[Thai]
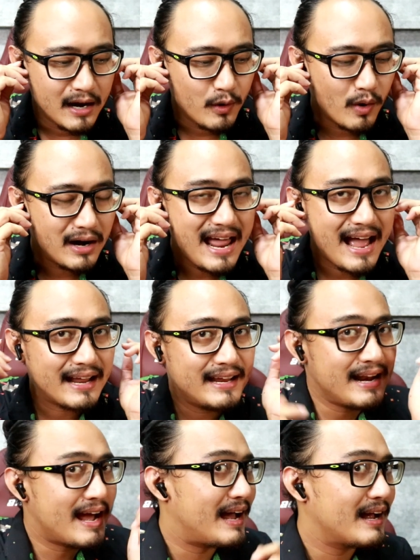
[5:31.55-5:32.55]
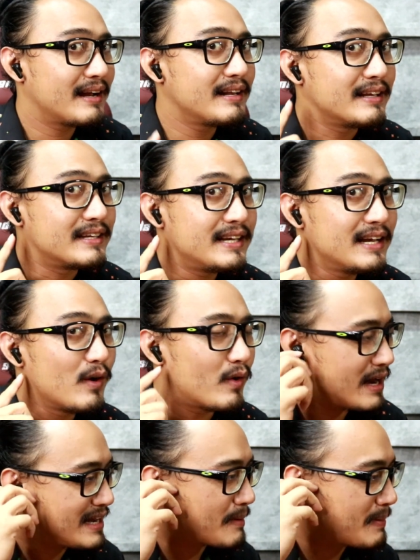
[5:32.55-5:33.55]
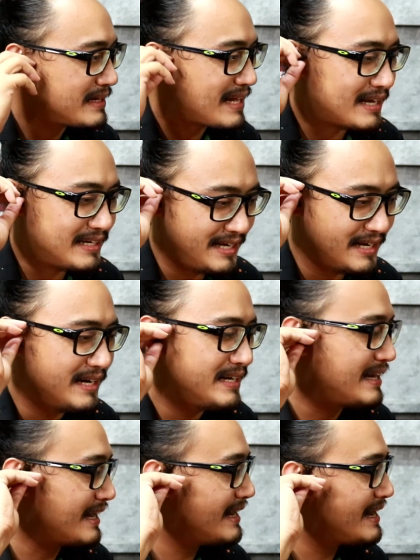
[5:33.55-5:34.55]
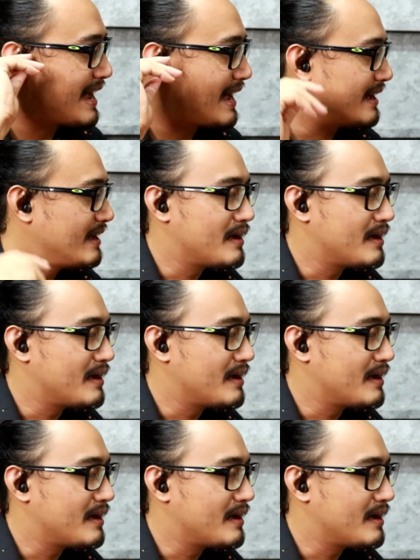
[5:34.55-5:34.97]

ลงข้างล่างนี้นะนี่ชี้ลงนะอย่าไปใส่ชี้ขึ้นอย่างนี้นะ